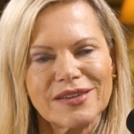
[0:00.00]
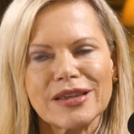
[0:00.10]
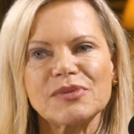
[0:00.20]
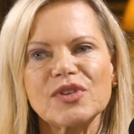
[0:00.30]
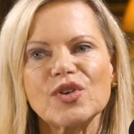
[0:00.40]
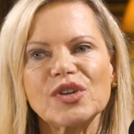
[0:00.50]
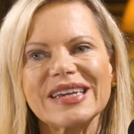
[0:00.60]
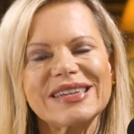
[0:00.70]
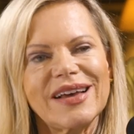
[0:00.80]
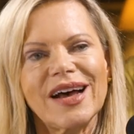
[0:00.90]
Deshalb sind
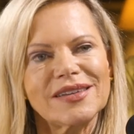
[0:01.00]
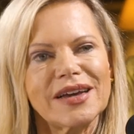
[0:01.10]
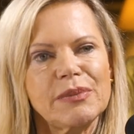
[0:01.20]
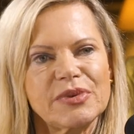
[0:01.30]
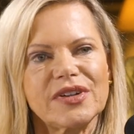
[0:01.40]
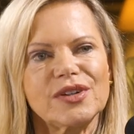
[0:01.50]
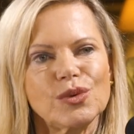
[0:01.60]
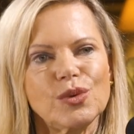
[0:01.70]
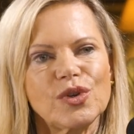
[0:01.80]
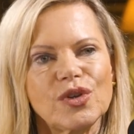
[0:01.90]
solche Retardkapseln
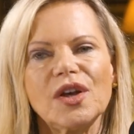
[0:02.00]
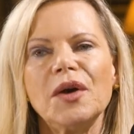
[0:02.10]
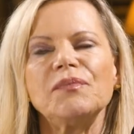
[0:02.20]
gut,